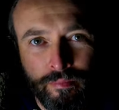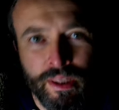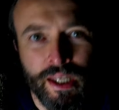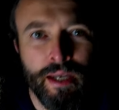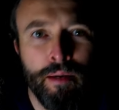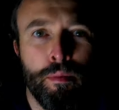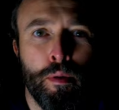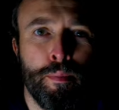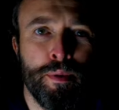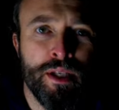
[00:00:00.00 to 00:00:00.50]

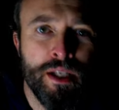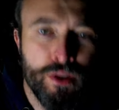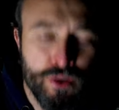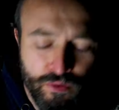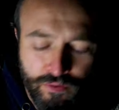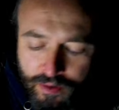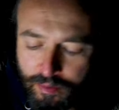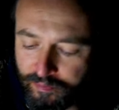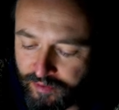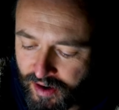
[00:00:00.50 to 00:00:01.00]
Ich habe ein bisschen
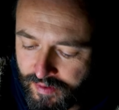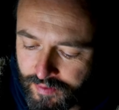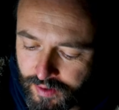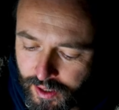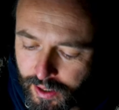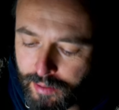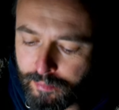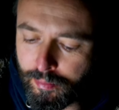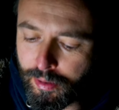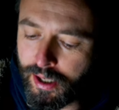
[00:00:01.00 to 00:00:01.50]
zu viel Pfeffer
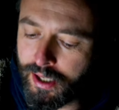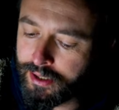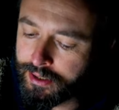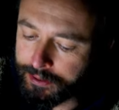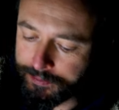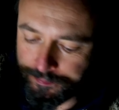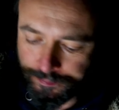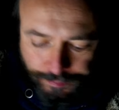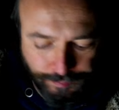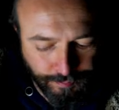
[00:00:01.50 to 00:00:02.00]

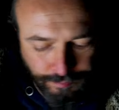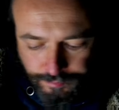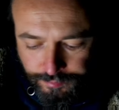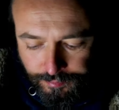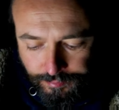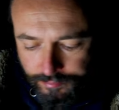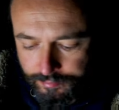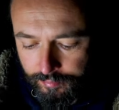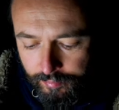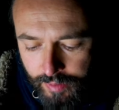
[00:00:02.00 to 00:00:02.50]
reinbracht.
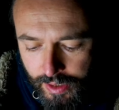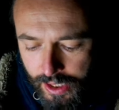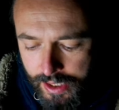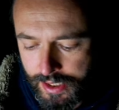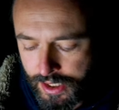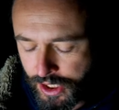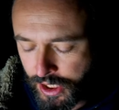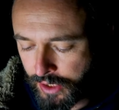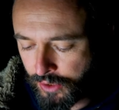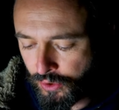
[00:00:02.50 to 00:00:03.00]

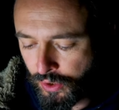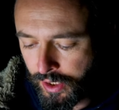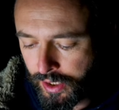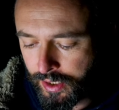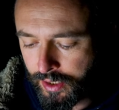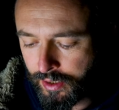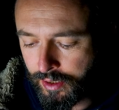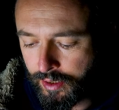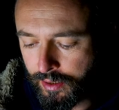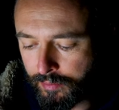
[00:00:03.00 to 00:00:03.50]
Das ist
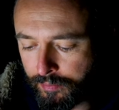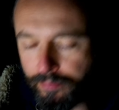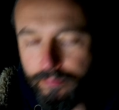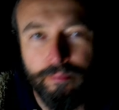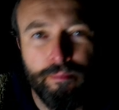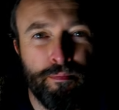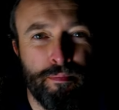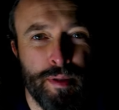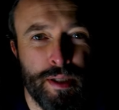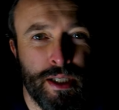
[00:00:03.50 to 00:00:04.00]
natürlich ähm, ein
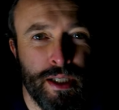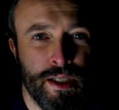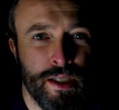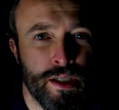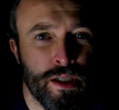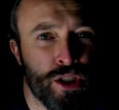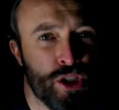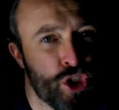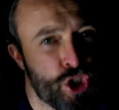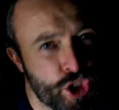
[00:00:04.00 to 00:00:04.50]

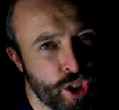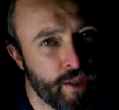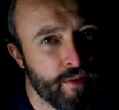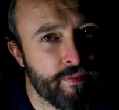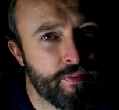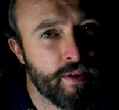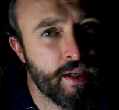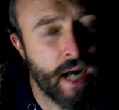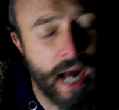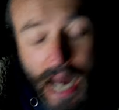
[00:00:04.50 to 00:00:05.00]
bisschen
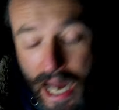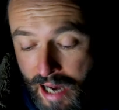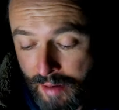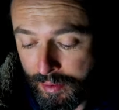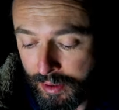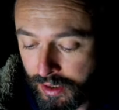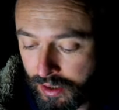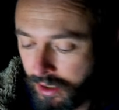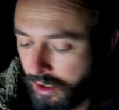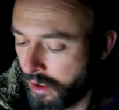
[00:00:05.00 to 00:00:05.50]
schärfer,
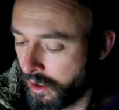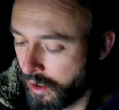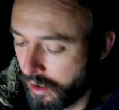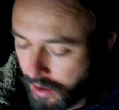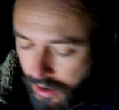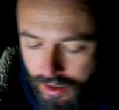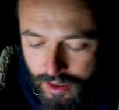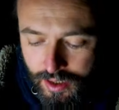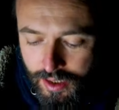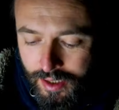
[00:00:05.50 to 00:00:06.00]
aber
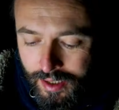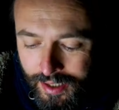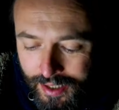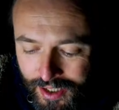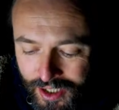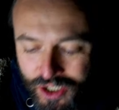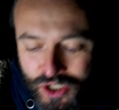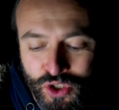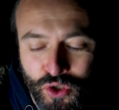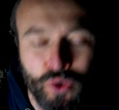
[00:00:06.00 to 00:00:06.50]

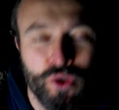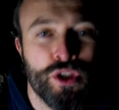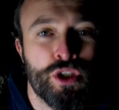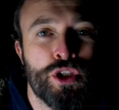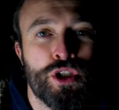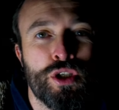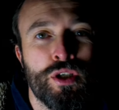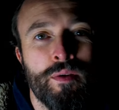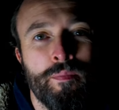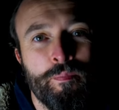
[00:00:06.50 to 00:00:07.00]

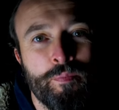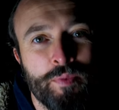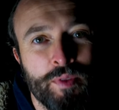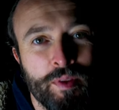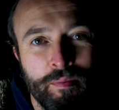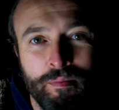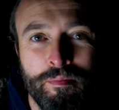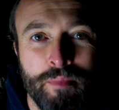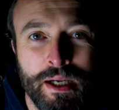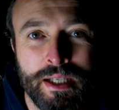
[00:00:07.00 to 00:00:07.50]
sonst
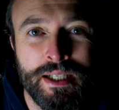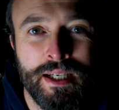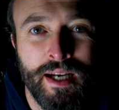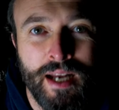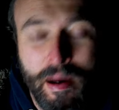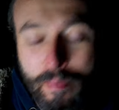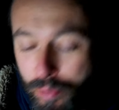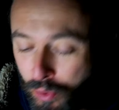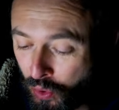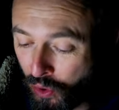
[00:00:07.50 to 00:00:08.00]
macht keinen
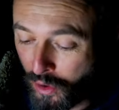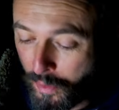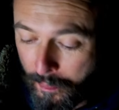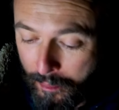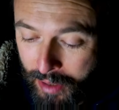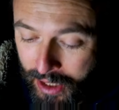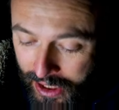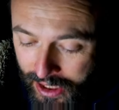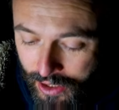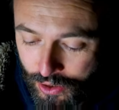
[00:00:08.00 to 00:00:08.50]
Abbruch,
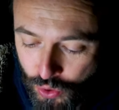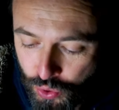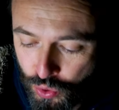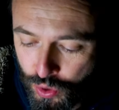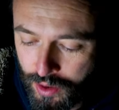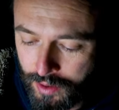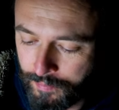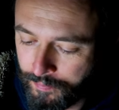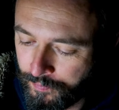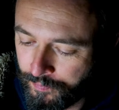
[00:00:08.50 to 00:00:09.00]
mega
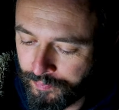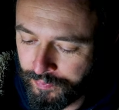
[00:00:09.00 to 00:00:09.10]
cool.